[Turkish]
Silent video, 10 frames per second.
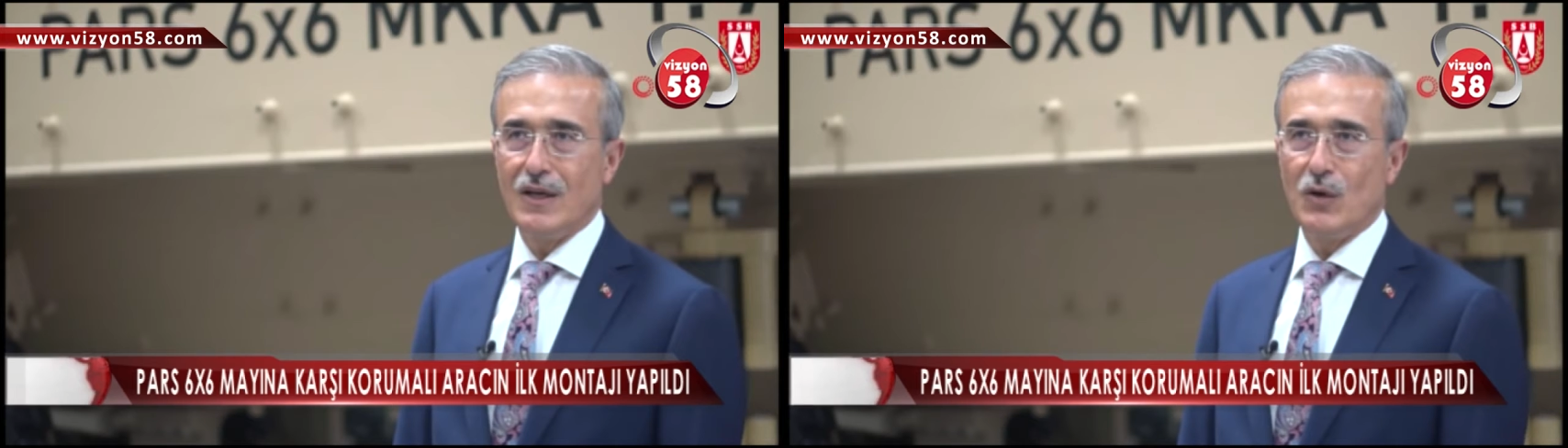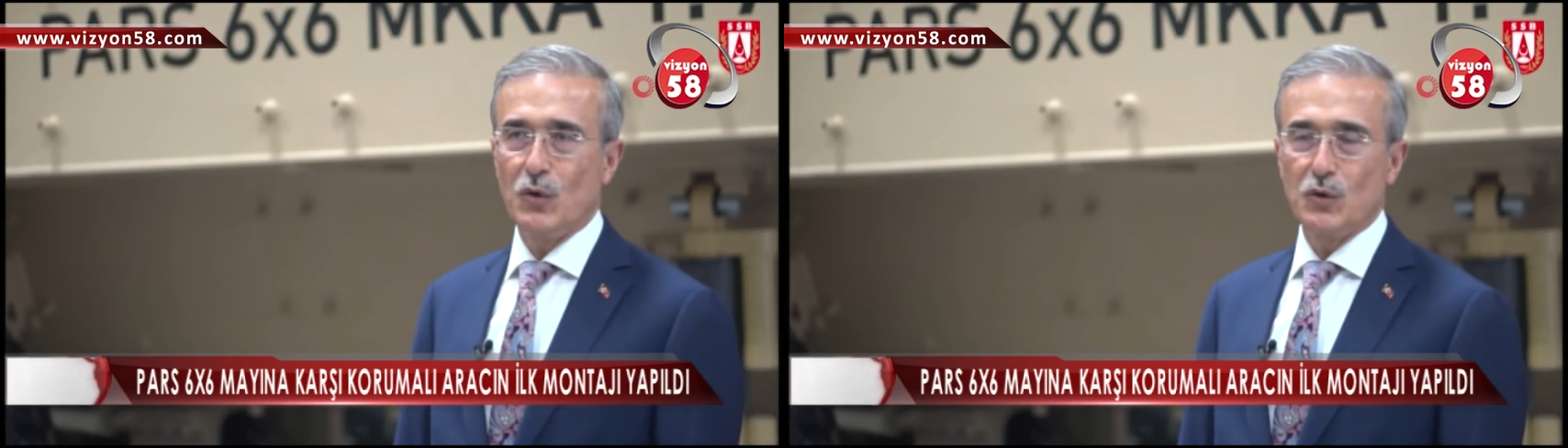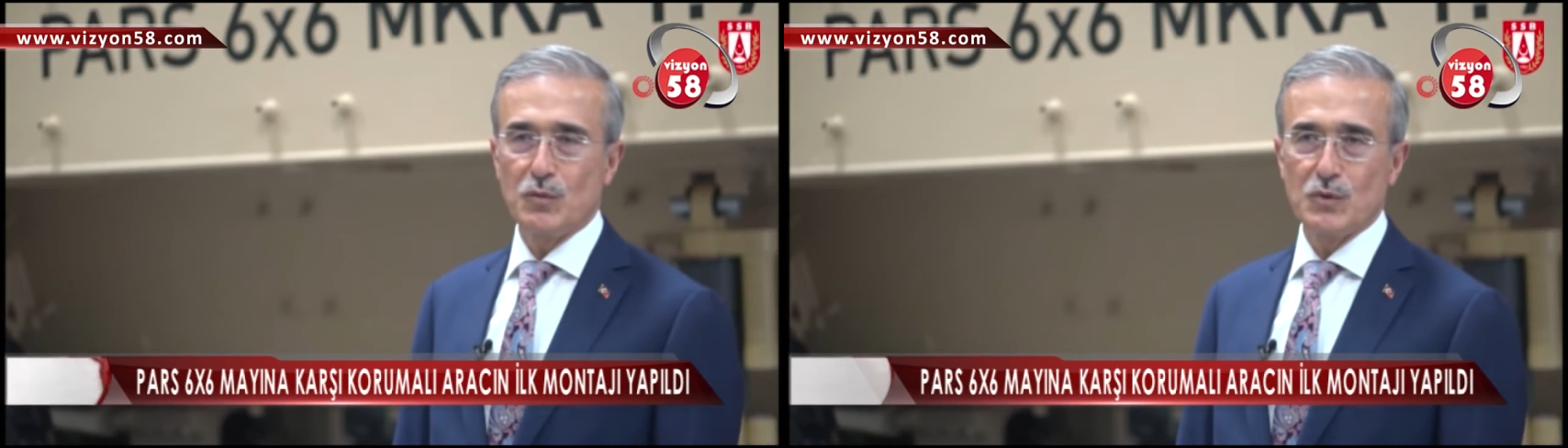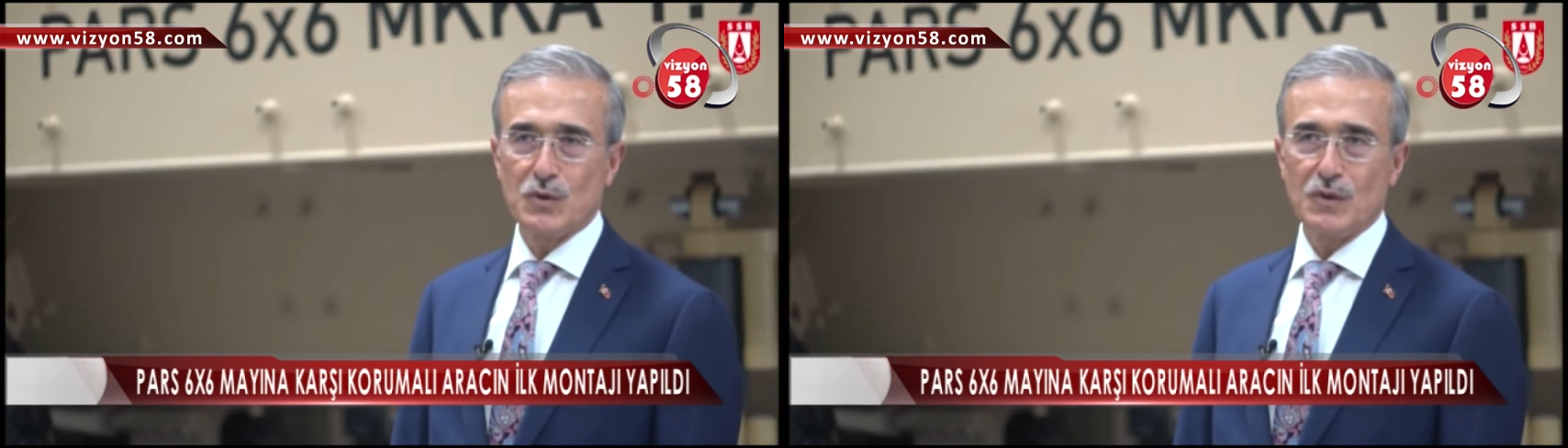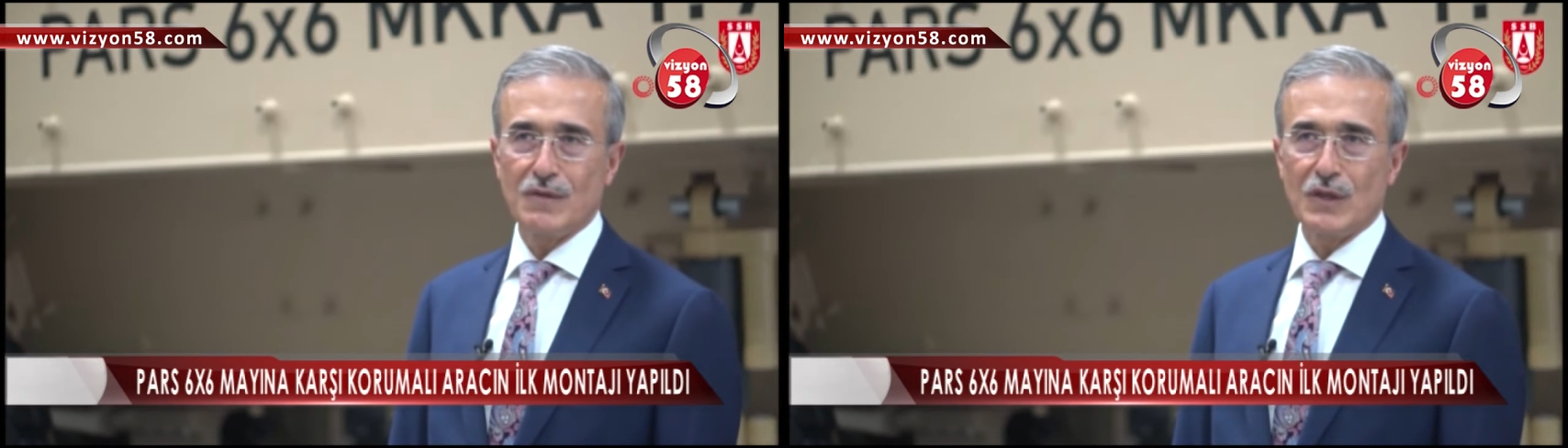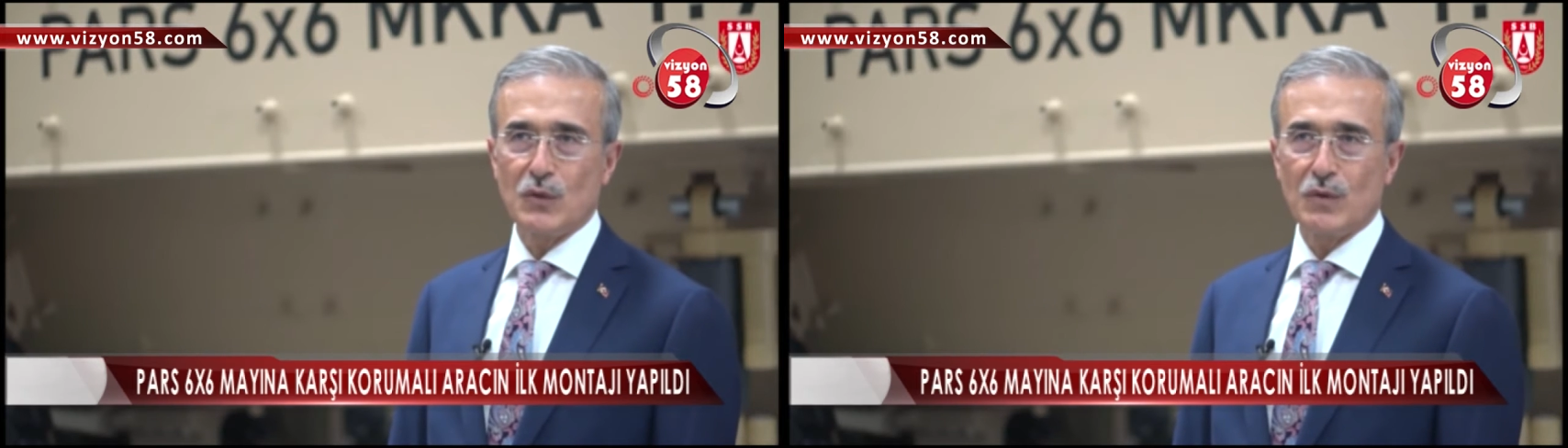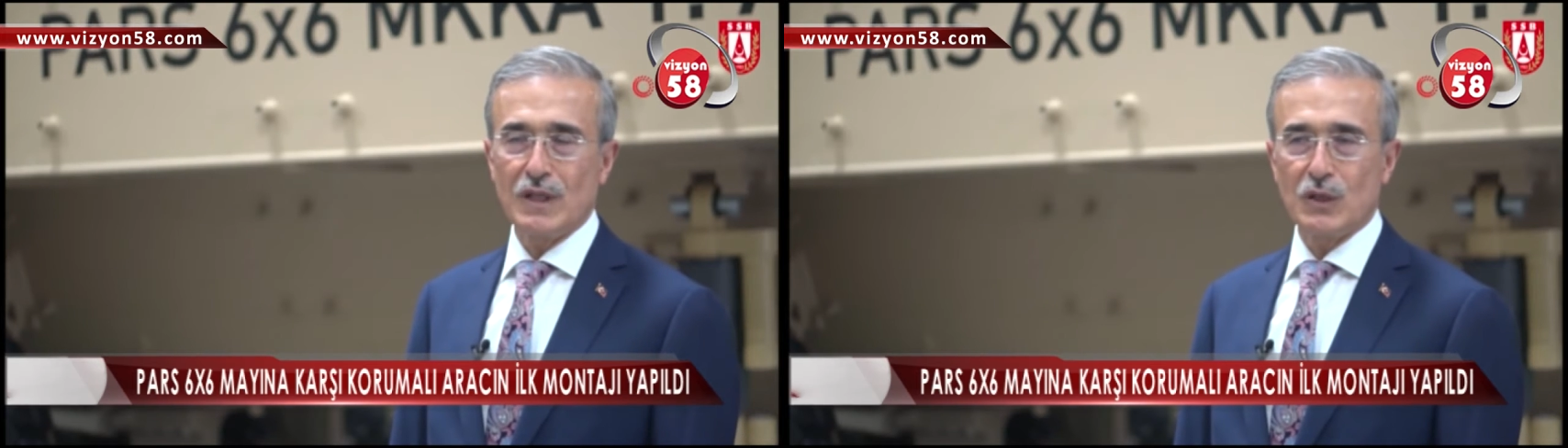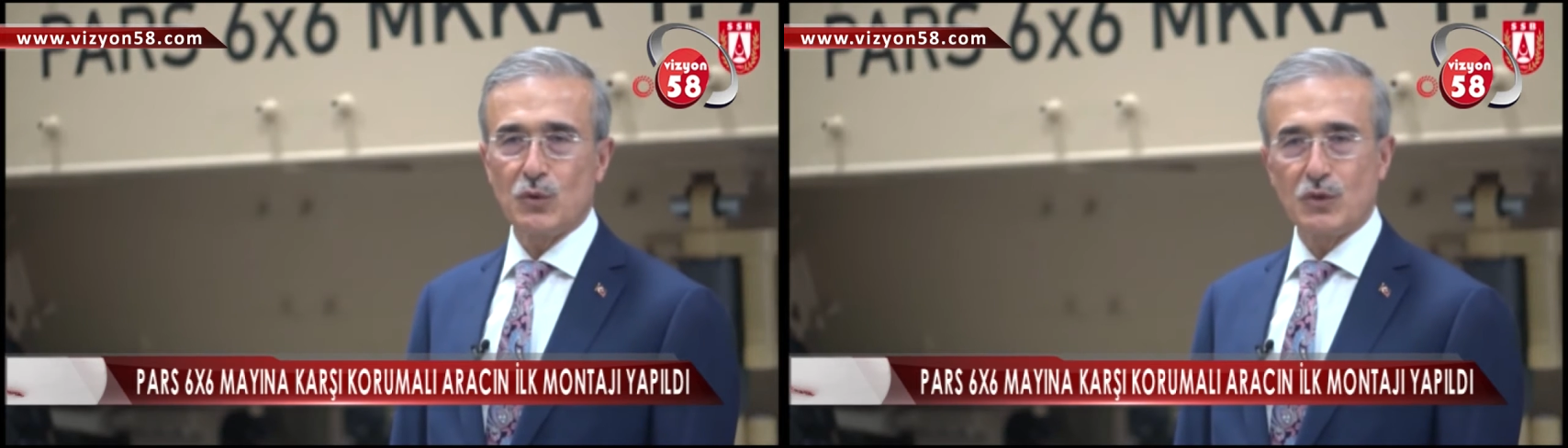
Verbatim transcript: e, ordumuzun ve güvenlik